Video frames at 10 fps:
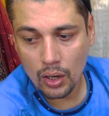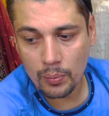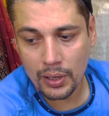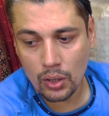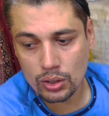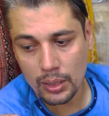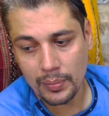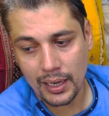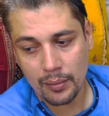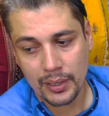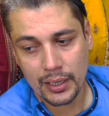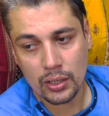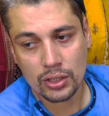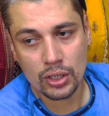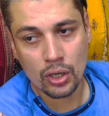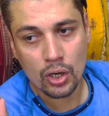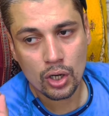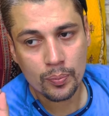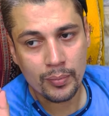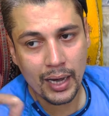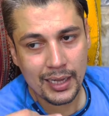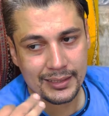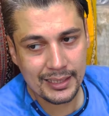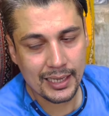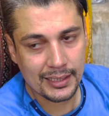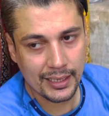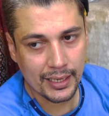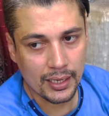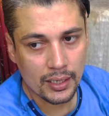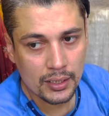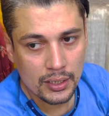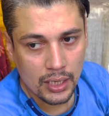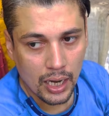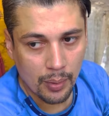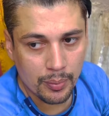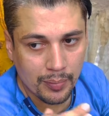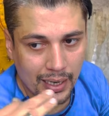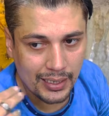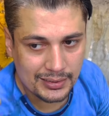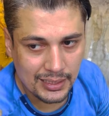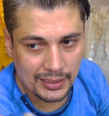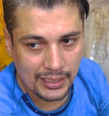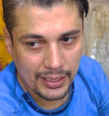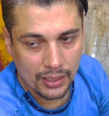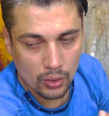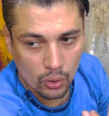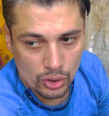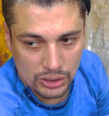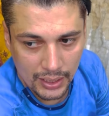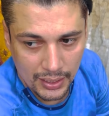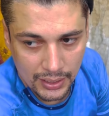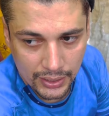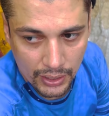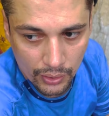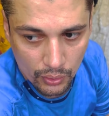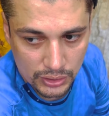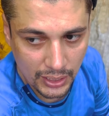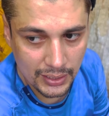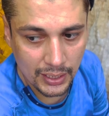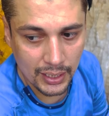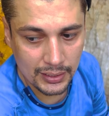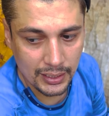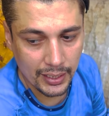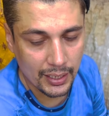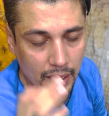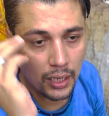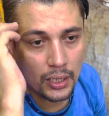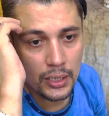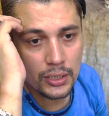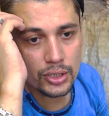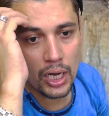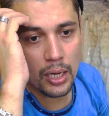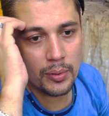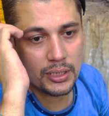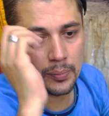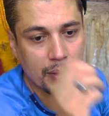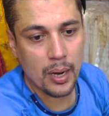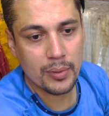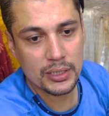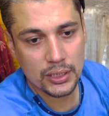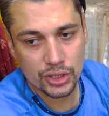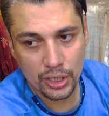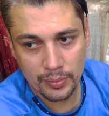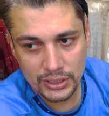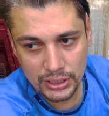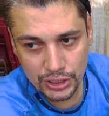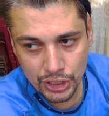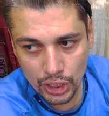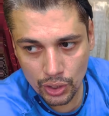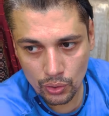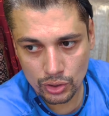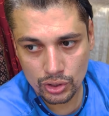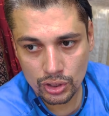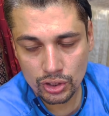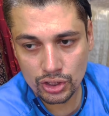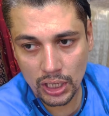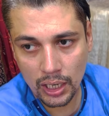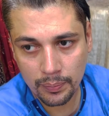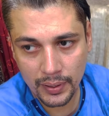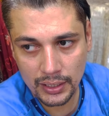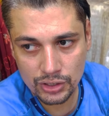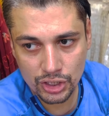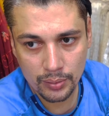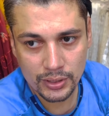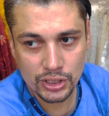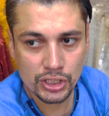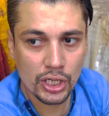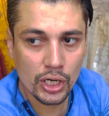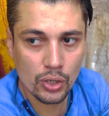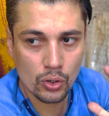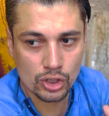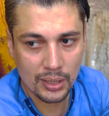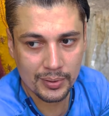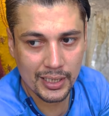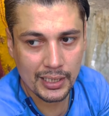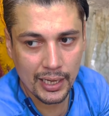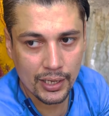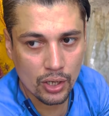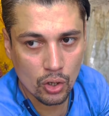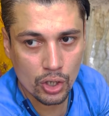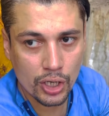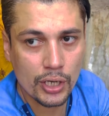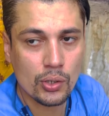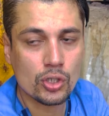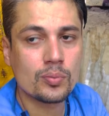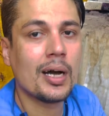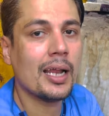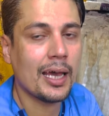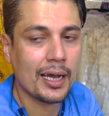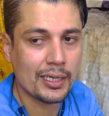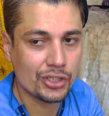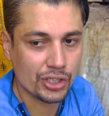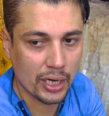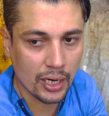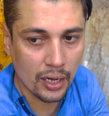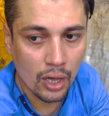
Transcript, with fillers: मेरा होता है बारह महीने और माल ऐसे आता रहेगा अभी माल ऐसे आता रहेगा रोज़ आना डेली रोज़ आना आता रहेगा चार बजे पाँच बजे छः बजे डेली रोज़ चार पाँच छः बजे डेली रोज़ अपडेट आएगी और डेली रोज़ माल आएगा इन